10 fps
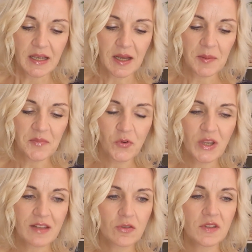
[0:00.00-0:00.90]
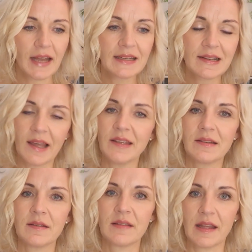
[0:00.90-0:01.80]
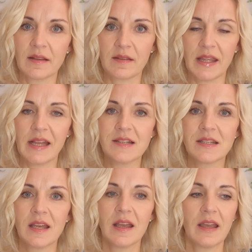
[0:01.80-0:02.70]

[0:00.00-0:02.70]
ähm, wo Jesus ein Gleichnis erzählt.